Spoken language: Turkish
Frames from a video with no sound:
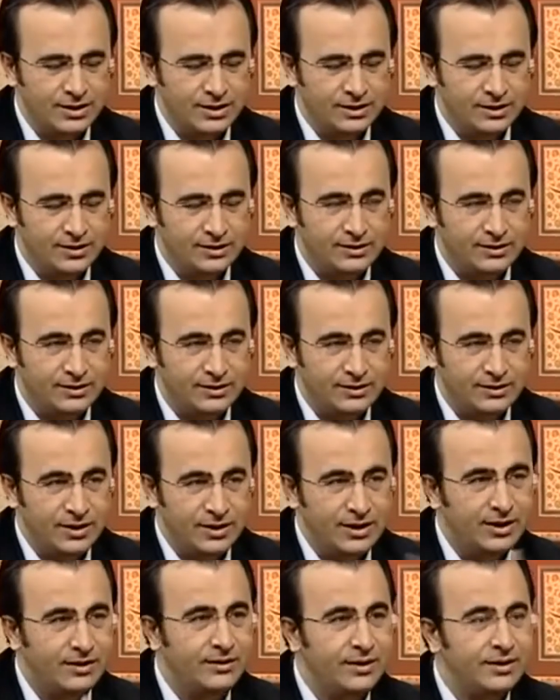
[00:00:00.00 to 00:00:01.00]
E,
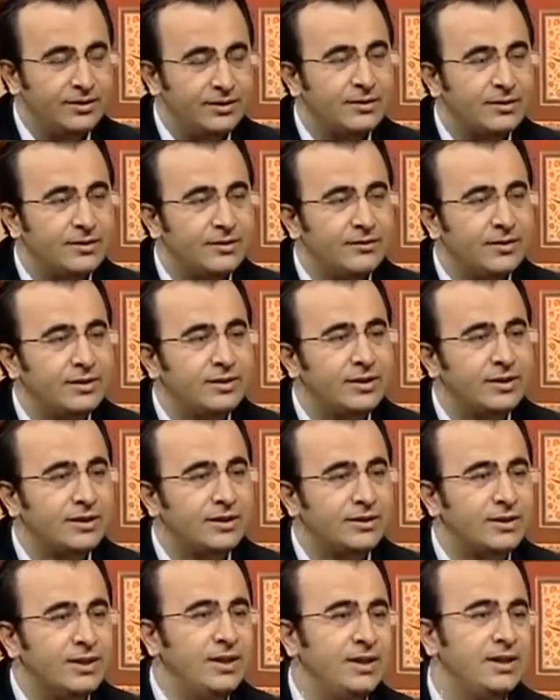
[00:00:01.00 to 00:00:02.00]
tilavet ve
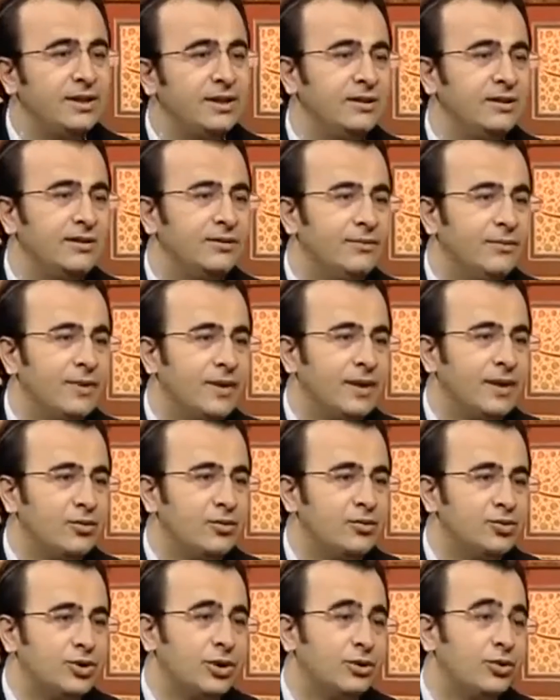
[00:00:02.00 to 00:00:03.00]
tertil
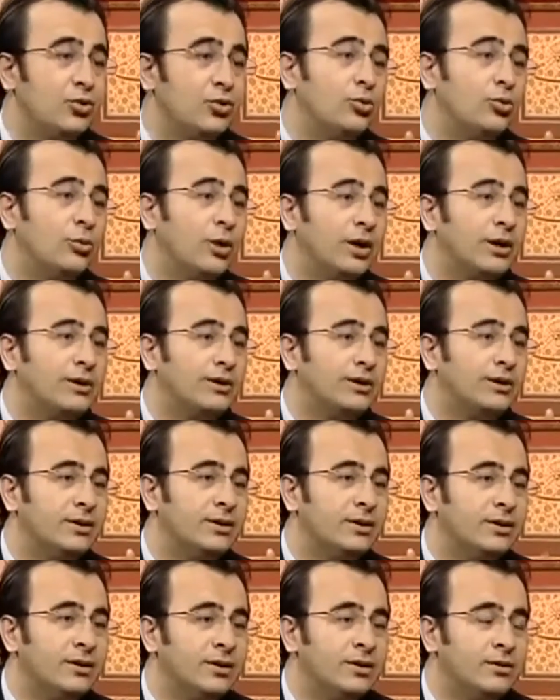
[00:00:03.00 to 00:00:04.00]
evet. üzere okumak.
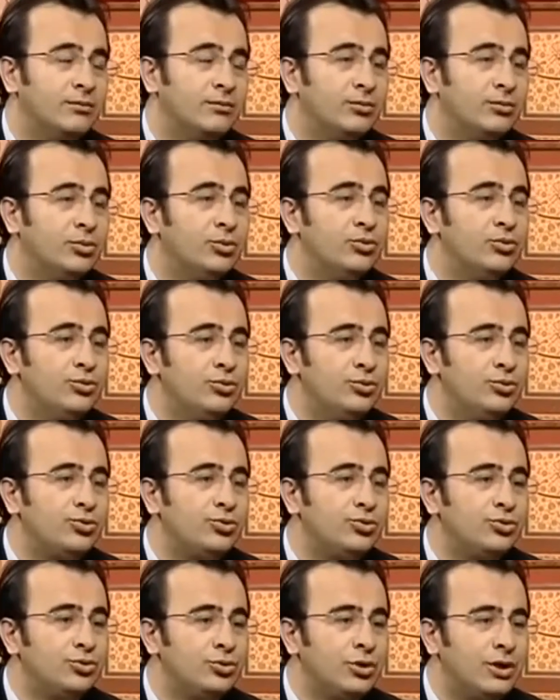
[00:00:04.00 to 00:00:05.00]
Evet. Bu
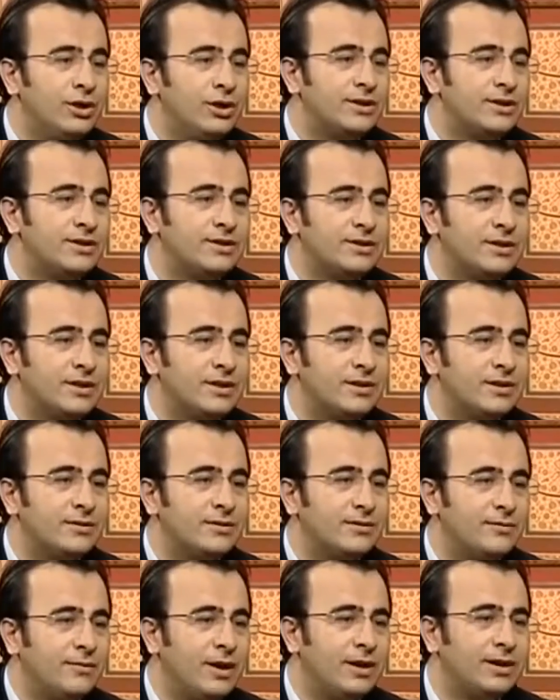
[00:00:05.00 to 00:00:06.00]
üçünün
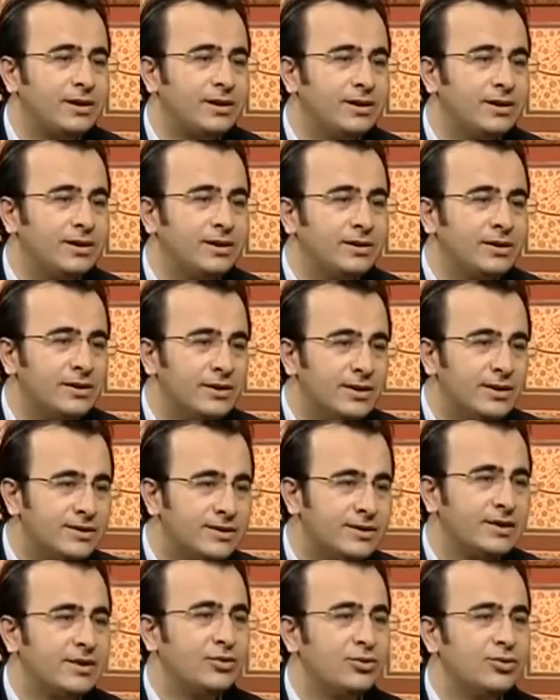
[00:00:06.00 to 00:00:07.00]
arasındaki farkı
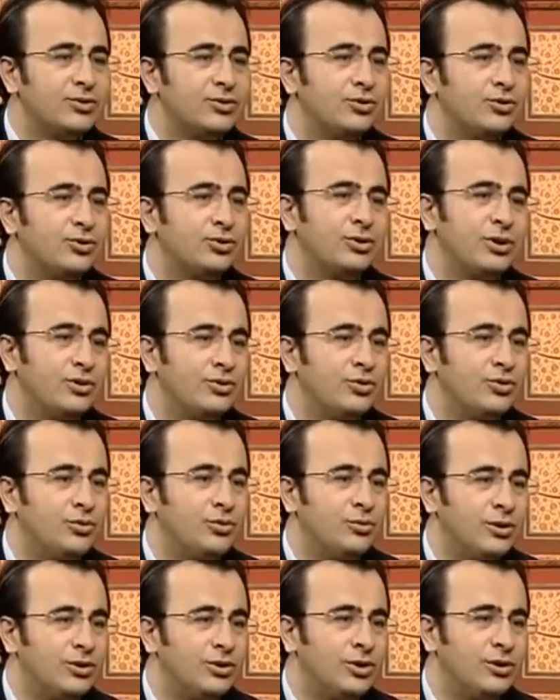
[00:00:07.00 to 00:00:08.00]
kısa da olsa ortaya
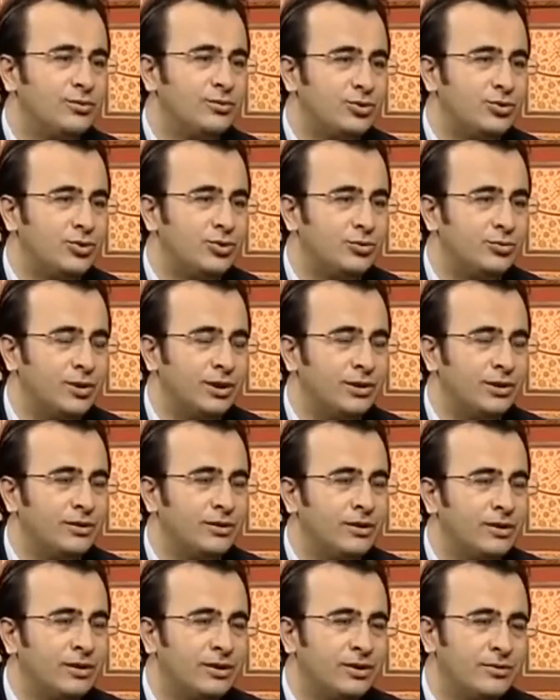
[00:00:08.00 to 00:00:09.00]
koymayı önemsiyorum ben.
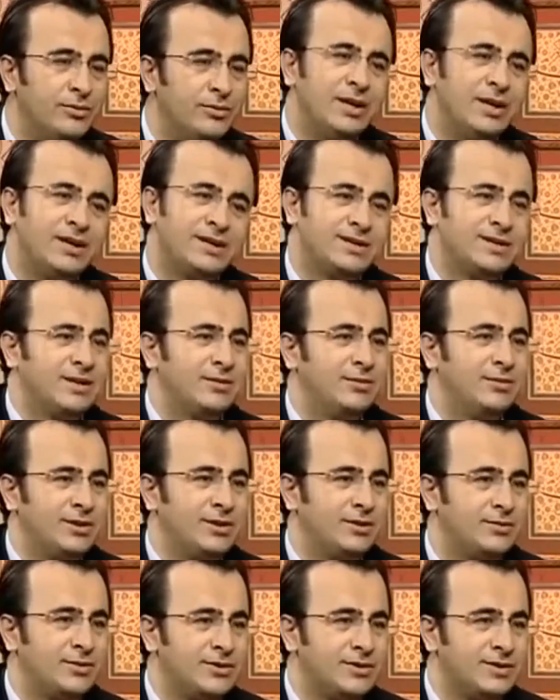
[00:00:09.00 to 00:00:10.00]
Evet. Bir arz
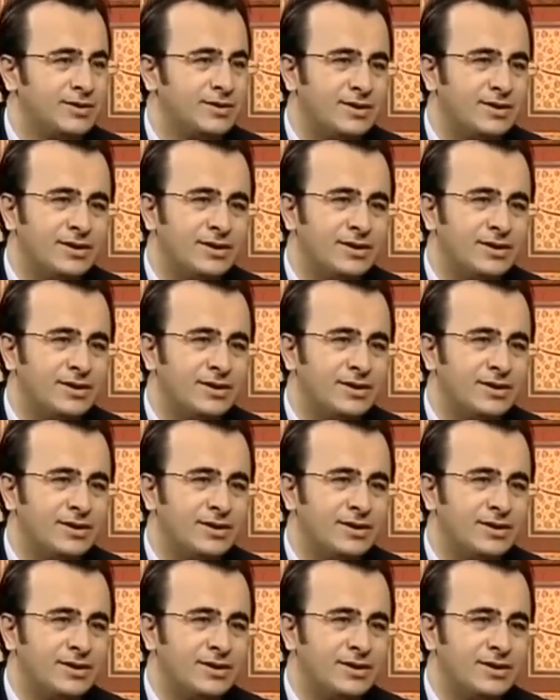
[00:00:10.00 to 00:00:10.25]
edebilir misiniz?